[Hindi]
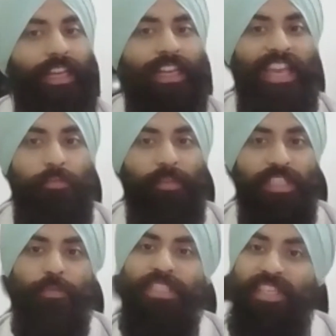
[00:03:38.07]
नाइन
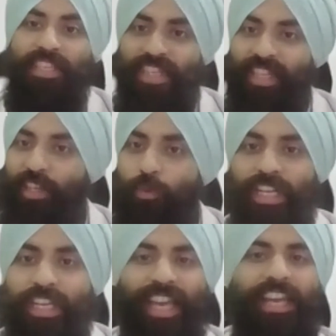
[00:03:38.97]
मंथ्स में सेवेंटी टू
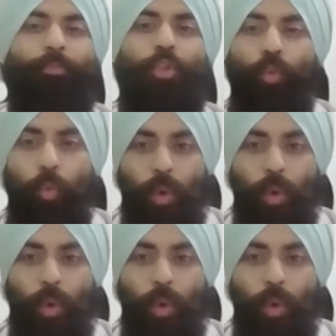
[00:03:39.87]
एटी एंड अप टू